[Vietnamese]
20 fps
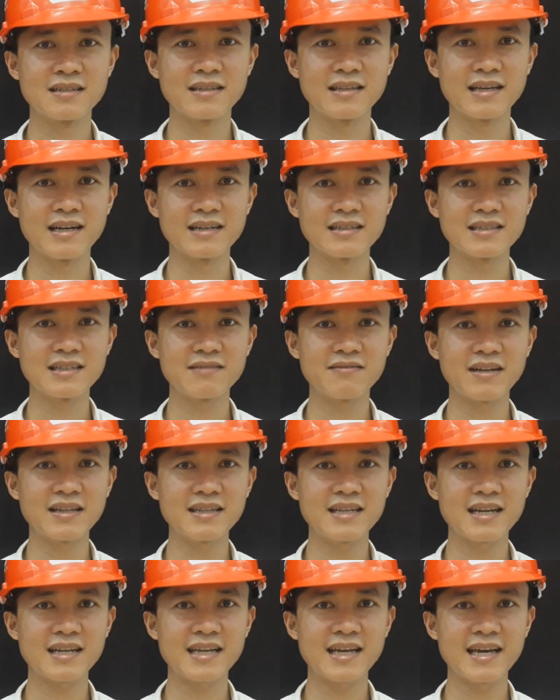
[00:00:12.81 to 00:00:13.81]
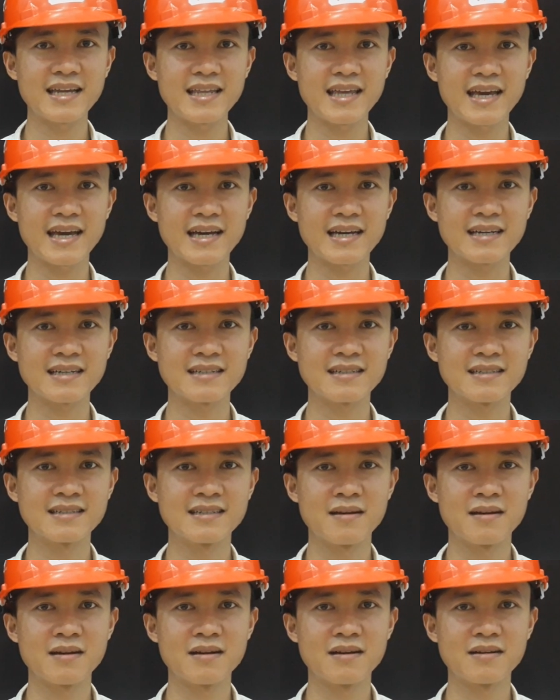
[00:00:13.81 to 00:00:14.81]
nhờ tư vấn thiết kế nhà.
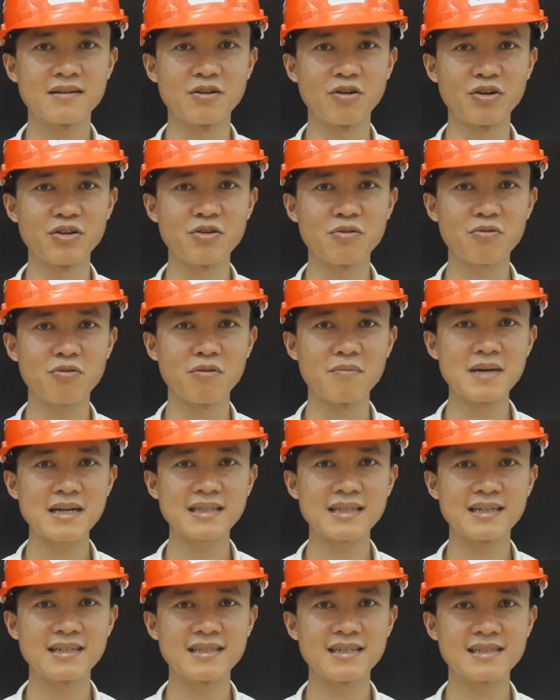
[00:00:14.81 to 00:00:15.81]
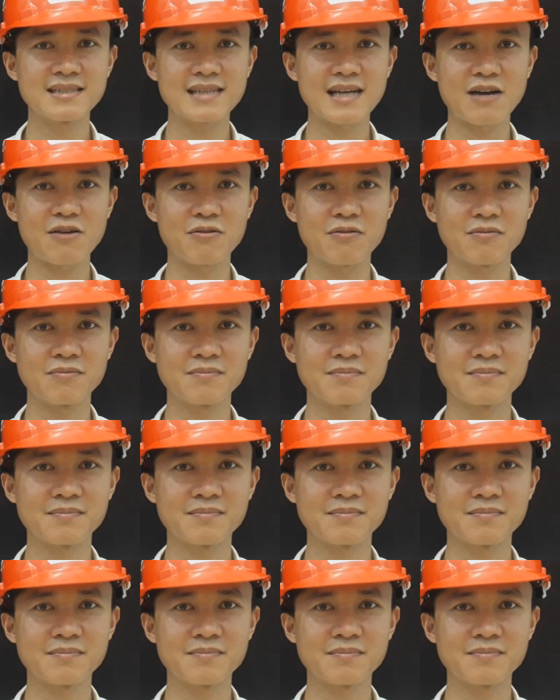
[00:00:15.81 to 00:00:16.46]
Nội dung của bức thư như sau.